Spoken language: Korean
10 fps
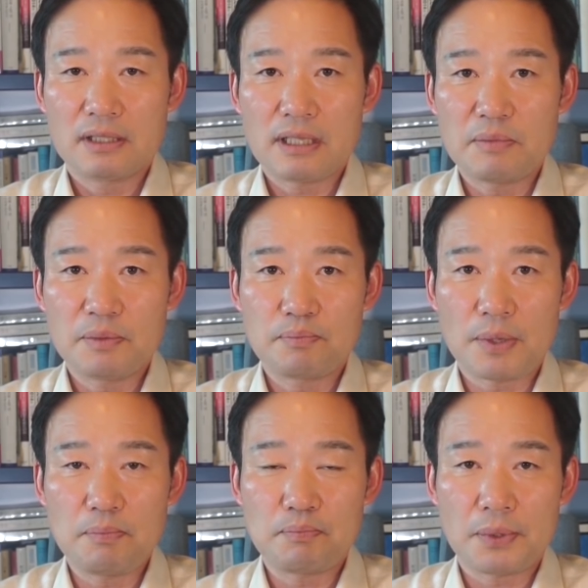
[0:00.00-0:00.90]
땀을
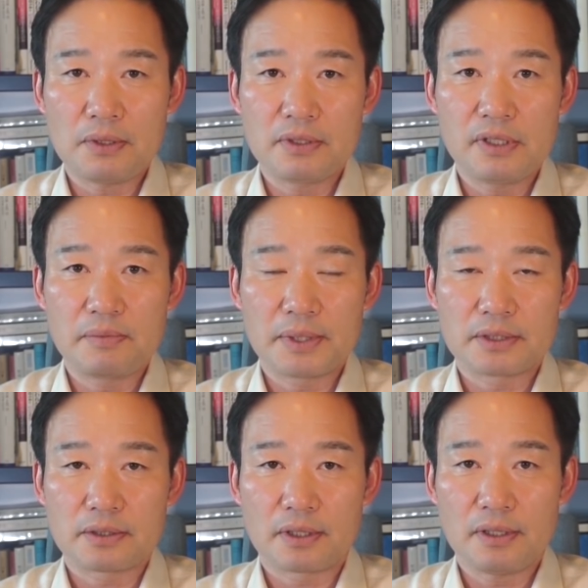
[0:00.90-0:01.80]
뻘뻘
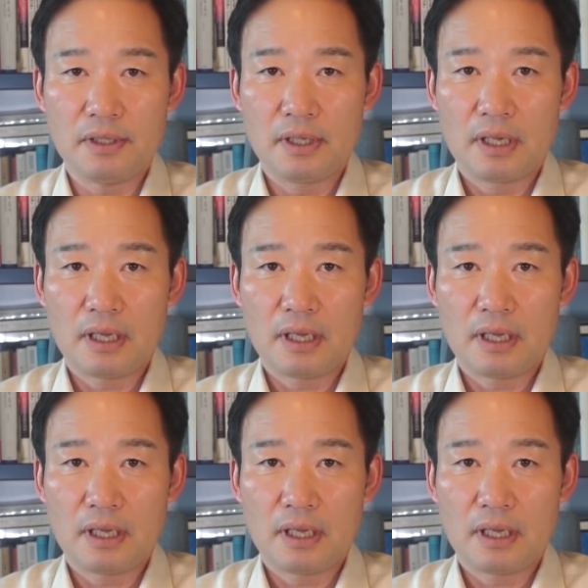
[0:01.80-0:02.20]
흘리면서